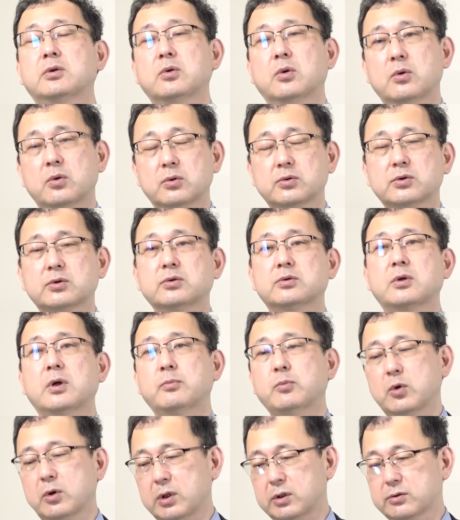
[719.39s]
道路作った
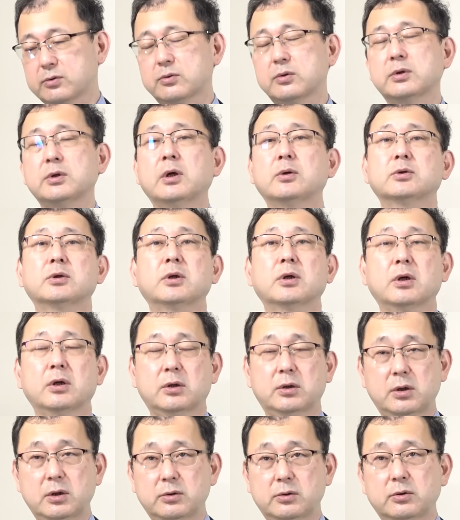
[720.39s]
り、もう一回作り直さなきゃい
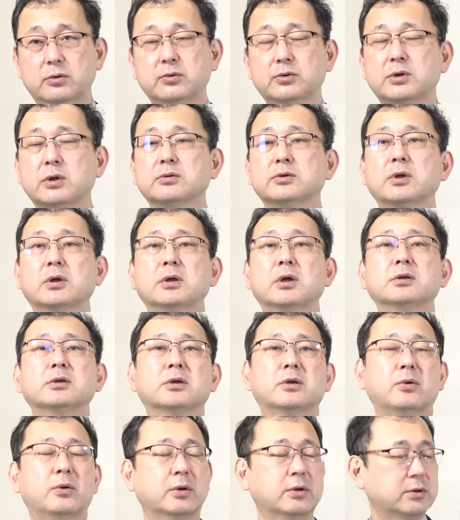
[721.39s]
けないんけぐちゃぐちゃになっ
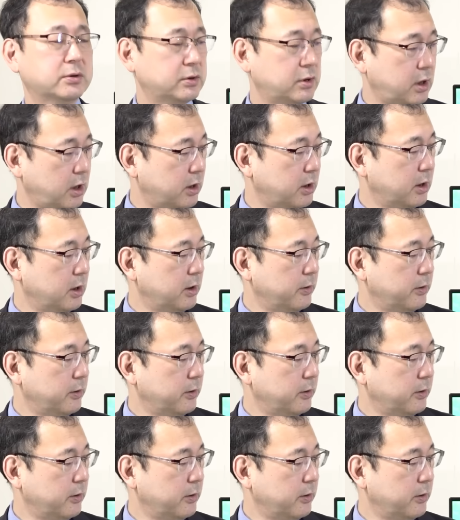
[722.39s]
ちゃってるわけですね。